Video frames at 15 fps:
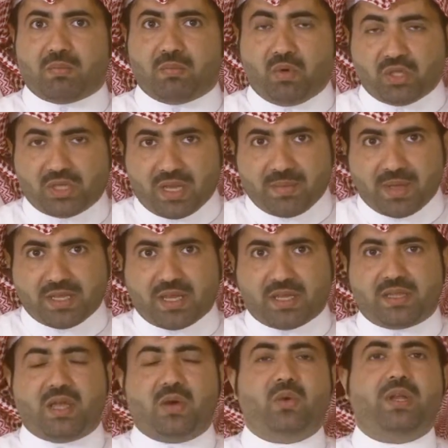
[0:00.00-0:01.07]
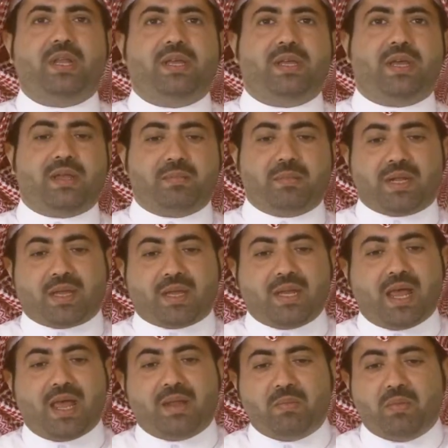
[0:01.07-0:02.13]
معتمدة دوليا من
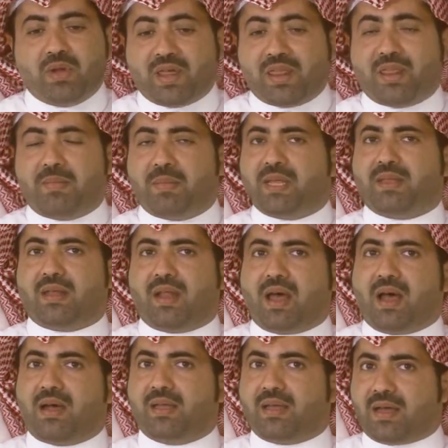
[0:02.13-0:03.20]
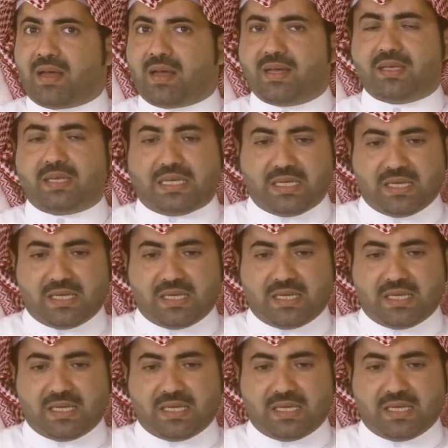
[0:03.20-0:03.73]
خلال منظمة الاي اي